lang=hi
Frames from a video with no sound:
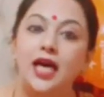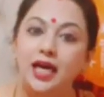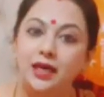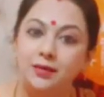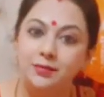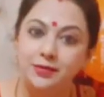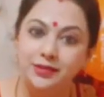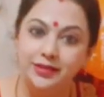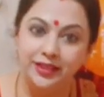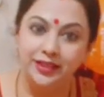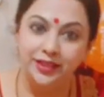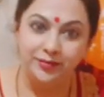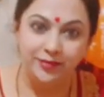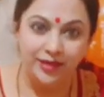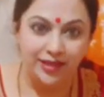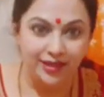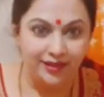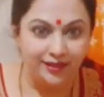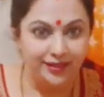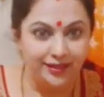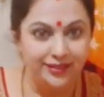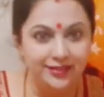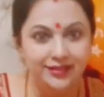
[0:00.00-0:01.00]
अब शनि
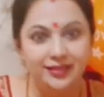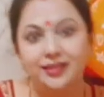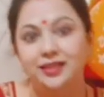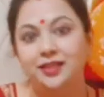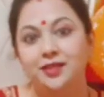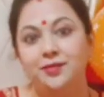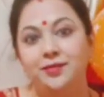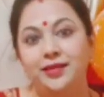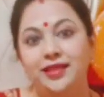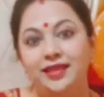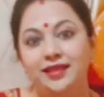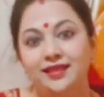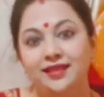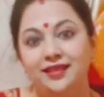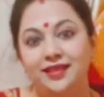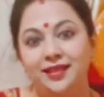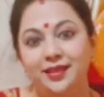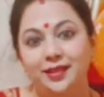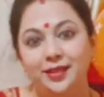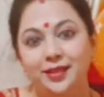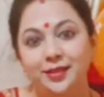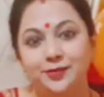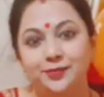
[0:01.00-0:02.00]
महाराज लगन में आ गए
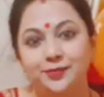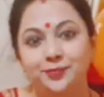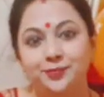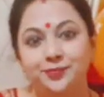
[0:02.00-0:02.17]
हैं